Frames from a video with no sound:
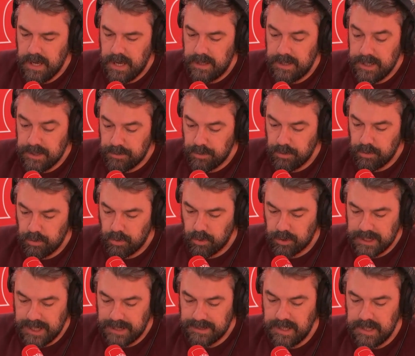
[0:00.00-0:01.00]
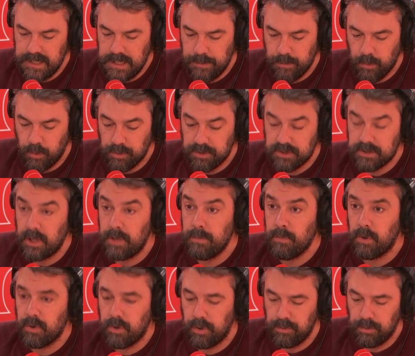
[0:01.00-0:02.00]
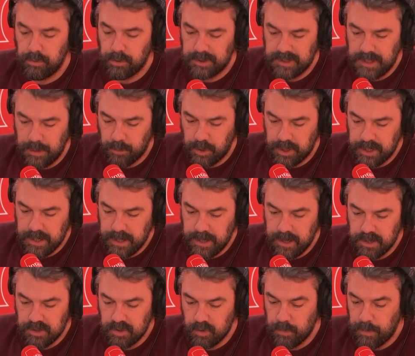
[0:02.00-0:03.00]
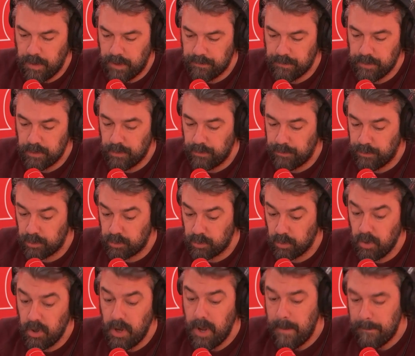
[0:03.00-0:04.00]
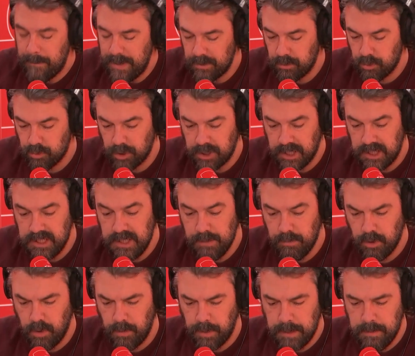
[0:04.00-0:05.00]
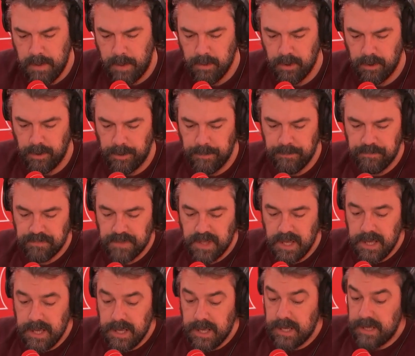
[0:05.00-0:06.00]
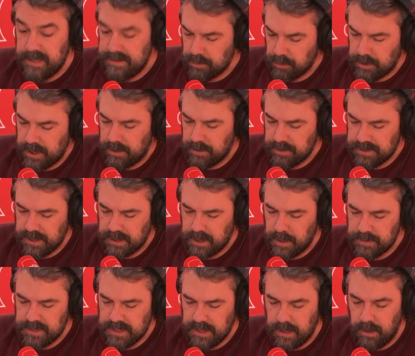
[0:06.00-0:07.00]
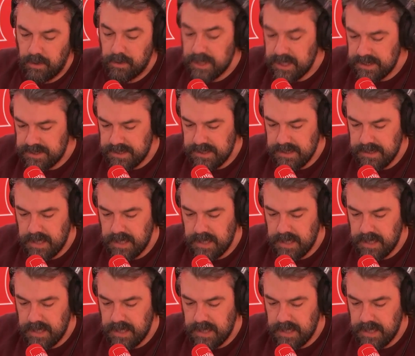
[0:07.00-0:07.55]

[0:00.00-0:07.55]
l'étude de cas d'animaux seulement connus de témoignages ou parfois de photos, pas toujours crédibles de prime abord ils sont quelques-uns comme ça. Le Yeti,